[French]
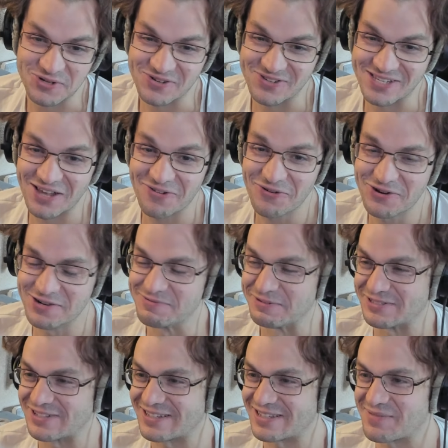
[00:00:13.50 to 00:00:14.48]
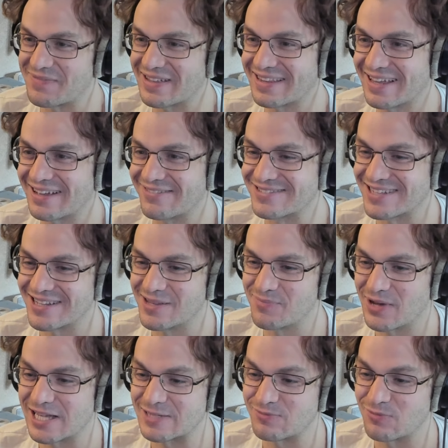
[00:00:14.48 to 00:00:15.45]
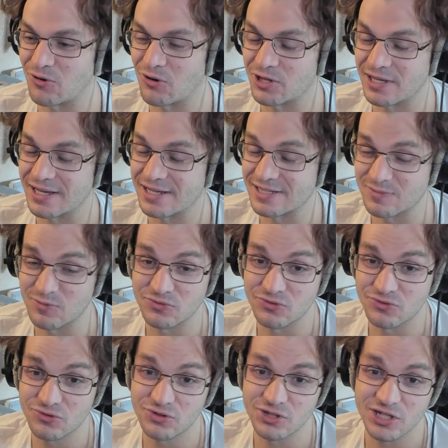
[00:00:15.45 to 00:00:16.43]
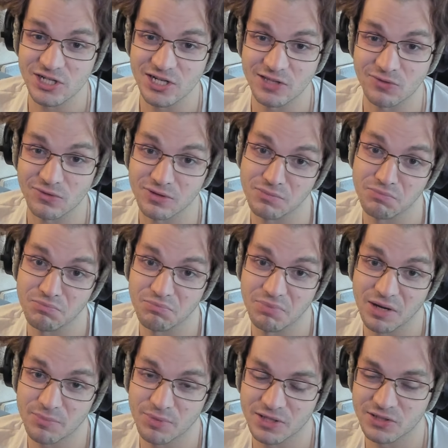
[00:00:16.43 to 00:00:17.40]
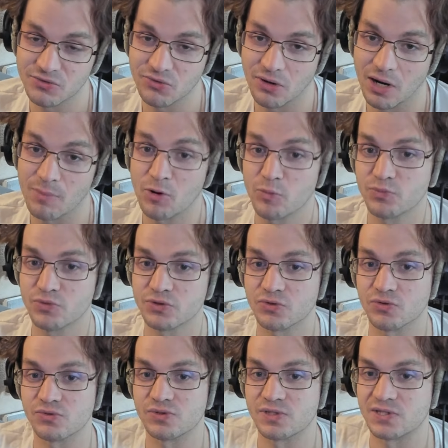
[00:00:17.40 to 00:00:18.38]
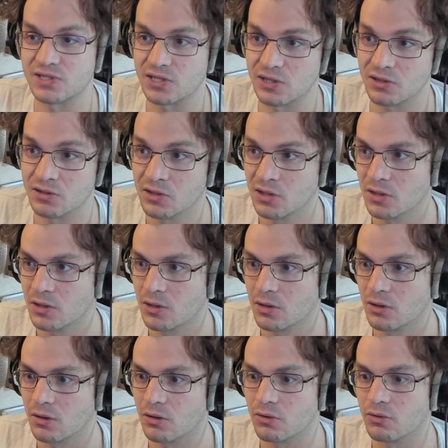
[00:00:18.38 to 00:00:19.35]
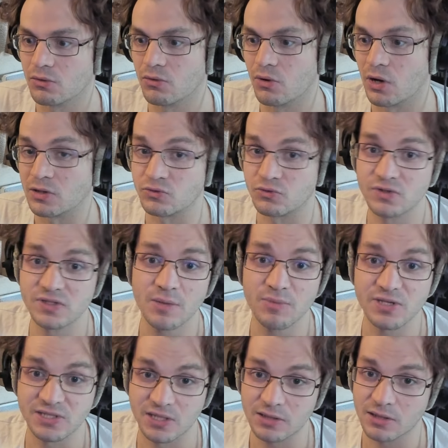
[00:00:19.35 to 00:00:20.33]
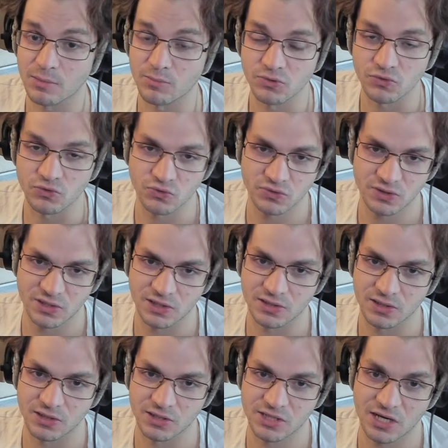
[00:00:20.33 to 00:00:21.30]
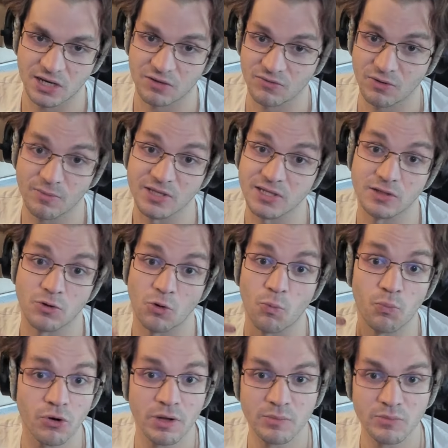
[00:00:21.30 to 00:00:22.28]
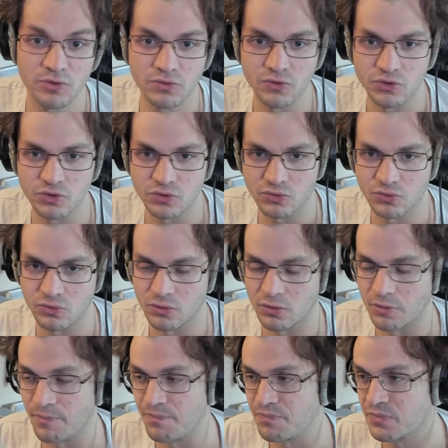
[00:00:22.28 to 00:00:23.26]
je vous avoue, je me sentais pas très concerné par rapport à ce mode de jeu. Déjà, je l'attendais pas particulièrement, puisque c'est un deuxième essai d'un mode de jeu qui était déjà arrivé, bah, qui était le premier mode de jeu